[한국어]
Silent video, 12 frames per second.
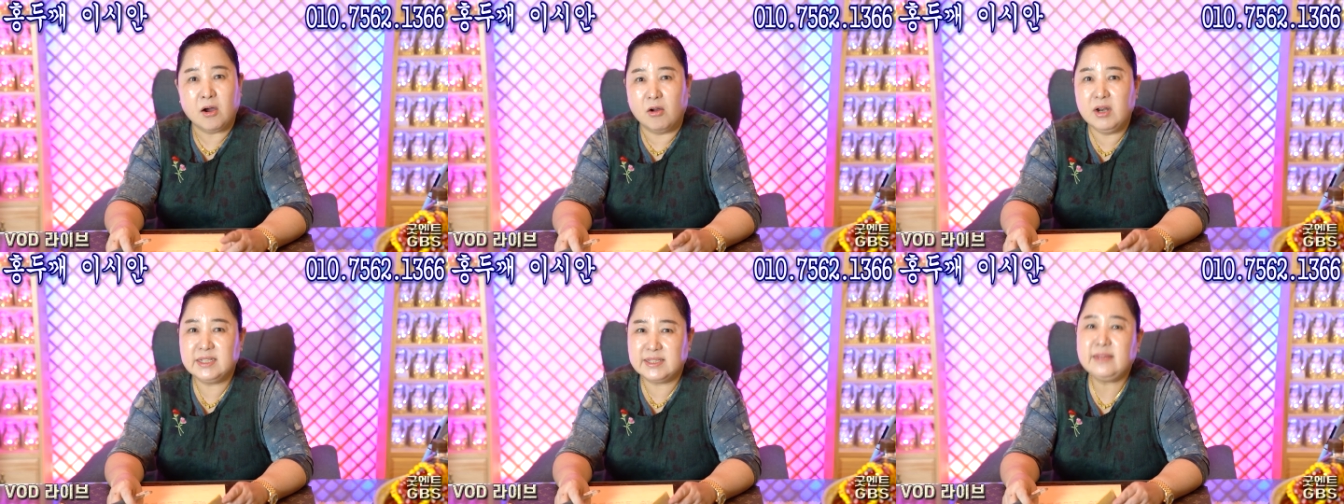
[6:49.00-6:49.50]

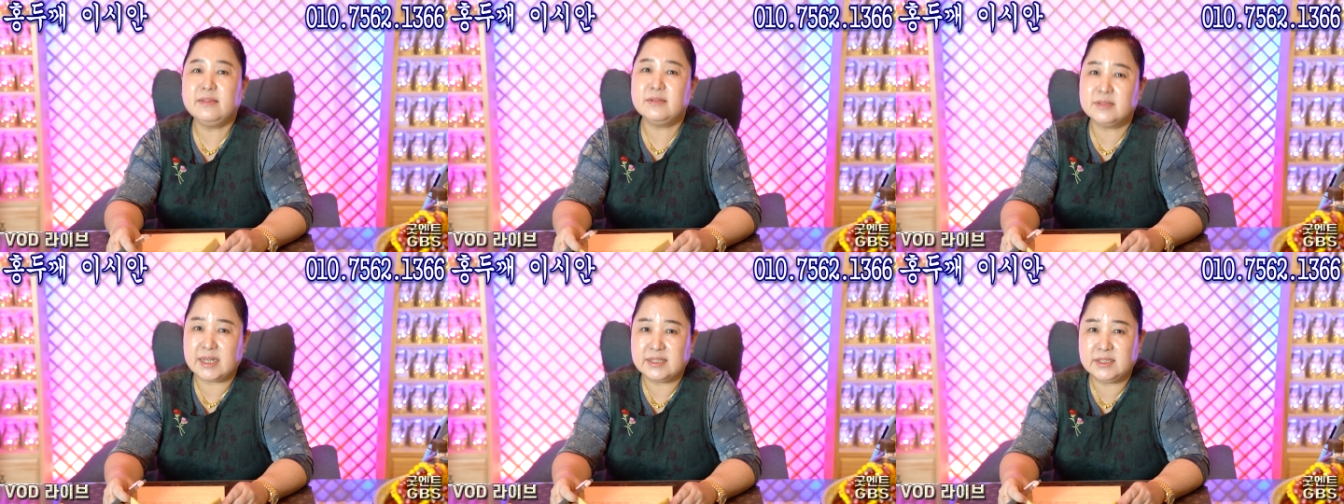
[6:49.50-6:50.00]
원래
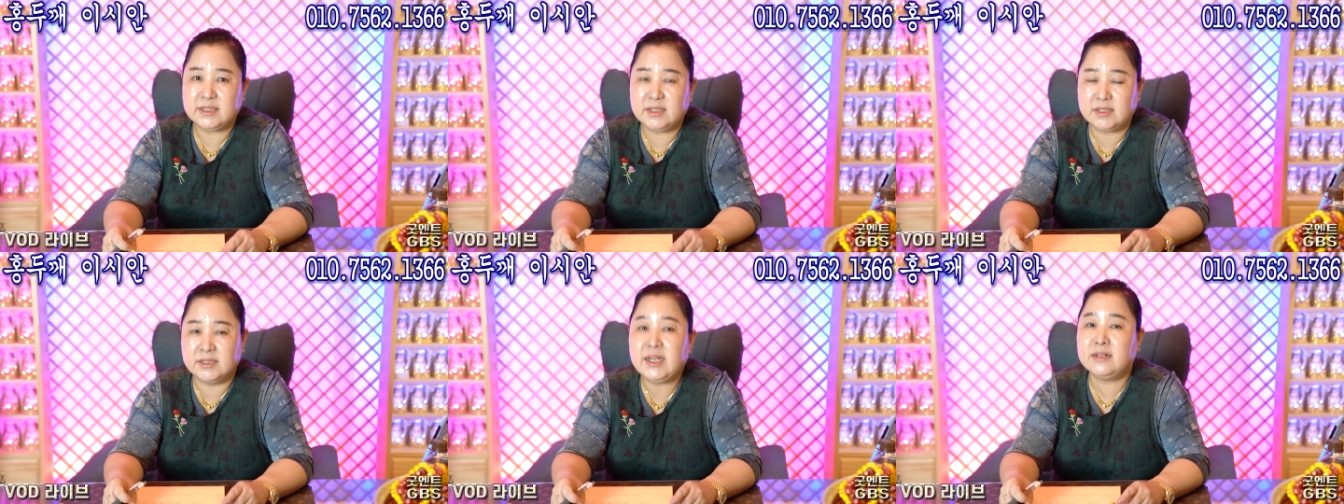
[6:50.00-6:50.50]
세트로
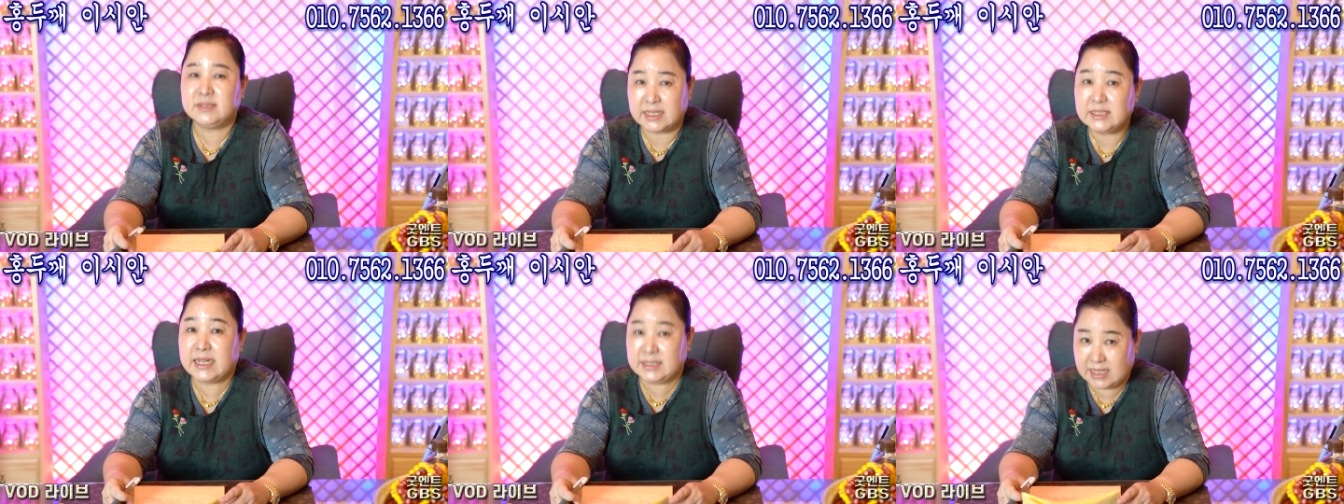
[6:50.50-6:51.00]
사지 그냥은
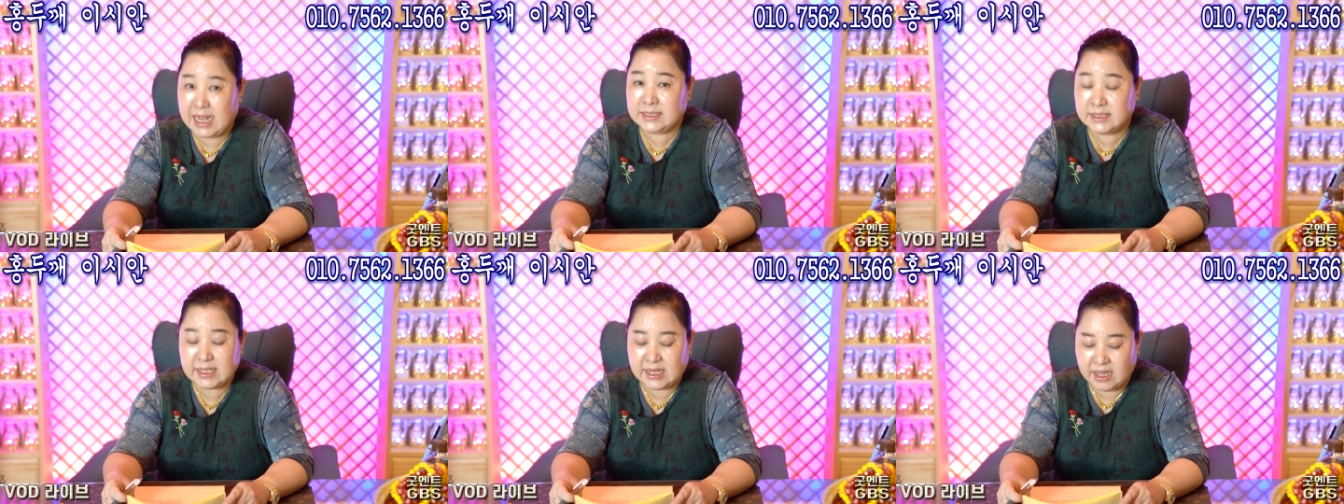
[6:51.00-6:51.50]
사지 않,
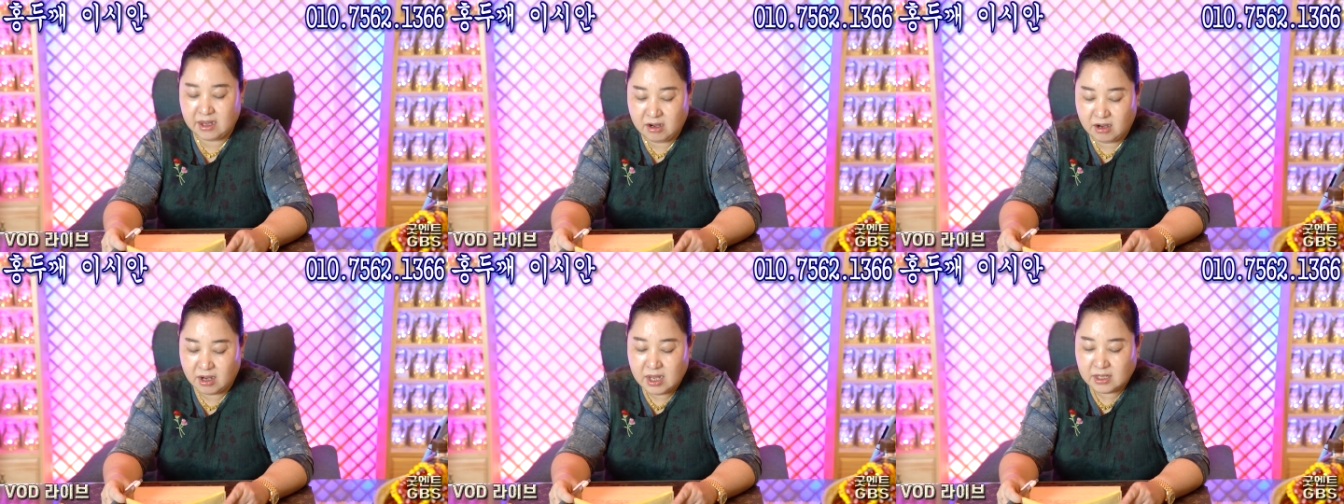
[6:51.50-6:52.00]

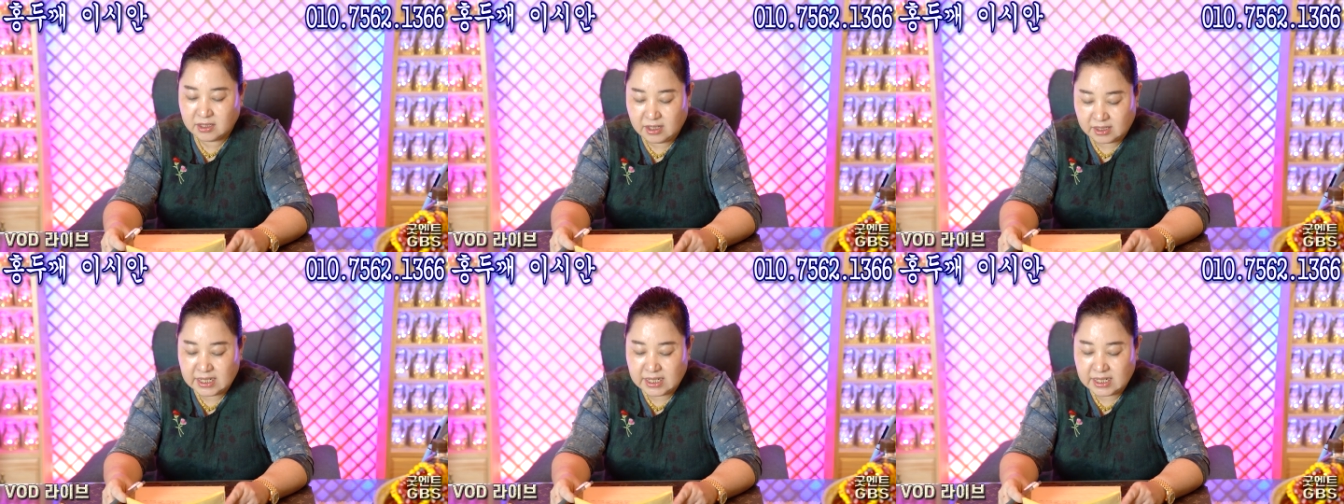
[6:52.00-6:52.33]
잖아요 그렇죠.